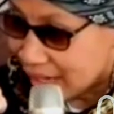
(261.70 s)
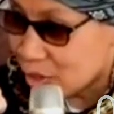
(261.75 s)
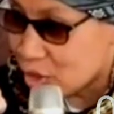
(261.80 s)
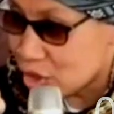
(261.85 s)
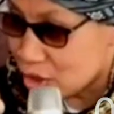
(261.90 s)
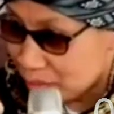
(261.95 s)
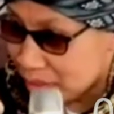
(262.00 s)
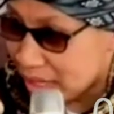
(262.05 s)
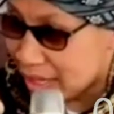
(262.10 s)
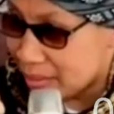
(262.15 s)

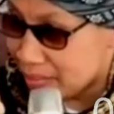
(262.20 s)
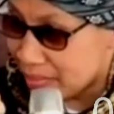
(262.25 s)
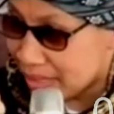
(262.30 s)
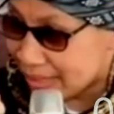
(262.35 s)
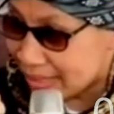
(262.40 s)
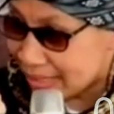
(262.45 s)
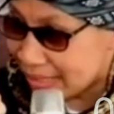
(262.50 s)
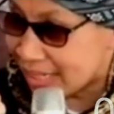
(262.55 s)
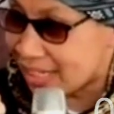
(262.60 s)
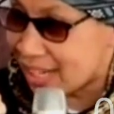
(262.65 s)
harus berani
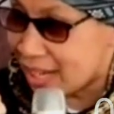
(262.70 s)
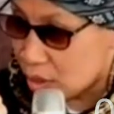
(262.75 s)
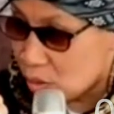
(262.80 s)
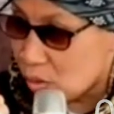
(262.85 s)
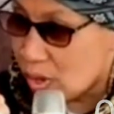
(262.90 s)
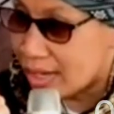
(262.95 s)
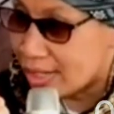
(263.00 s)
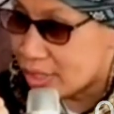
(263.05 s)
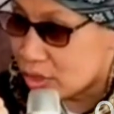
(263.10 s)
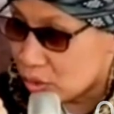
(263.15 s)
mengatakan
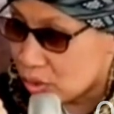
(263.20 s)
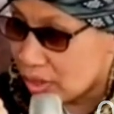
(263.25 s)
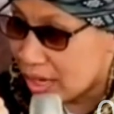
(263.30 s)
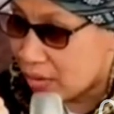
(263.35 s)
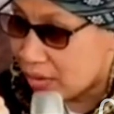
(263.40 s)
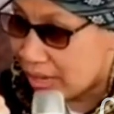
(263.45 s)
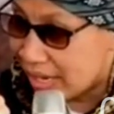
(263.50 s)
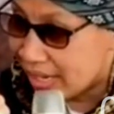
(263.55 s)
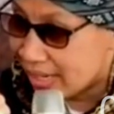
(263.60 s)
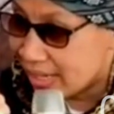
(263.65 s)
aku ahli
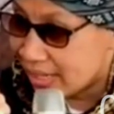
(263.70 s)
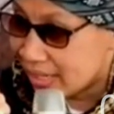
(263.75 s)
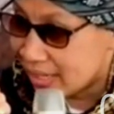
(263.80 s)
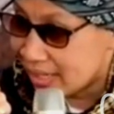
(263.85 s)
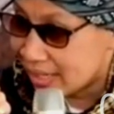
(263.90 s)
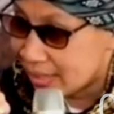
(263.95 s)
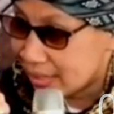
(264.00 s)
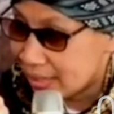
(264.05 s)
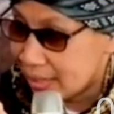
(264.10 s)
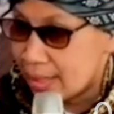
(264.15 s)
sunnah wal
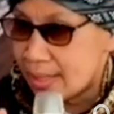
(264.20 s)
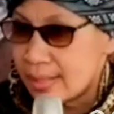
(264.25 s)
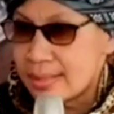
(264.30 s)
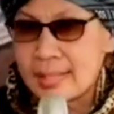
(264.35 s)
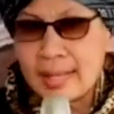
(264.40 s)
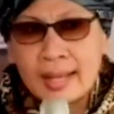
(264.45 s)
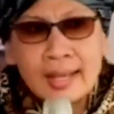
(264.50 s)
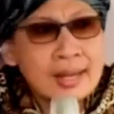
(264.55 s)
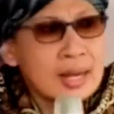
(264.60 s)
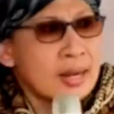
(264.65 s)

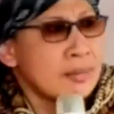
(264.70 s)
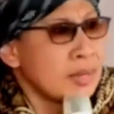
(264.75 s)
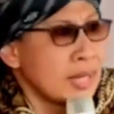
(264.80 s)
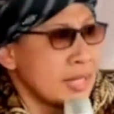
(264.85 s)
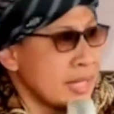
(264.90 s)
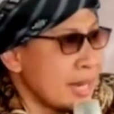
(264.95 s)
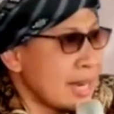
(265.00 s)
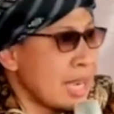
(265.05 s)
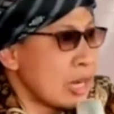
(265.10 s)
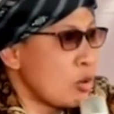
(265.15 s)
sekarang
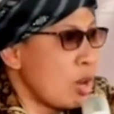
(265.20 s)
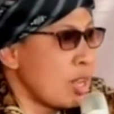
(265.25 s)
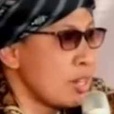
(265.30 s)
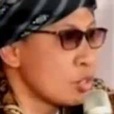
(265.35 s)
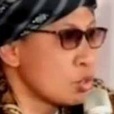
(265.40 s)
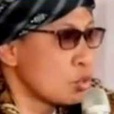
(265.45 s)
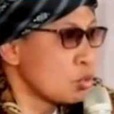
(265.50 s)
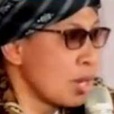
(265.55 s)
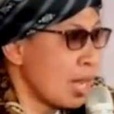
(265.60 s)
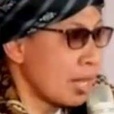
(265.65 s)
banyak ngaku
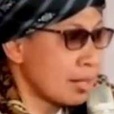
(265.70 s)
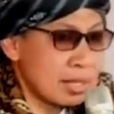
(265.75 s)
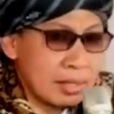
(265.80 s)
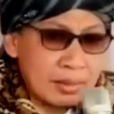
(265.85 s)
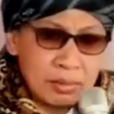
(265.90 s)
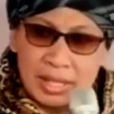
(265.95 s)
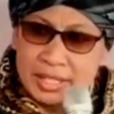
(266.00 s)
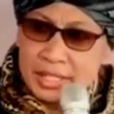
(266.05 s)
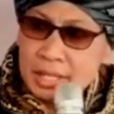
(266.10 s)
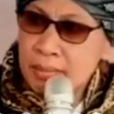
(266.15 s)
ahli sunnah
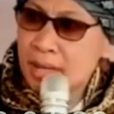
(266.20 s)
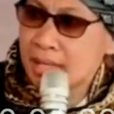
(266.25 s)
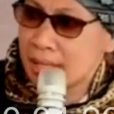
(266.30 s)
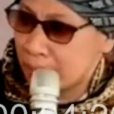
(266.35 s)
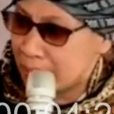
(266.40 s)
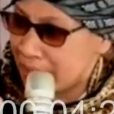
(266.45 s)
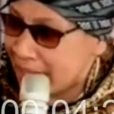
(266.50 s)
wal jamaah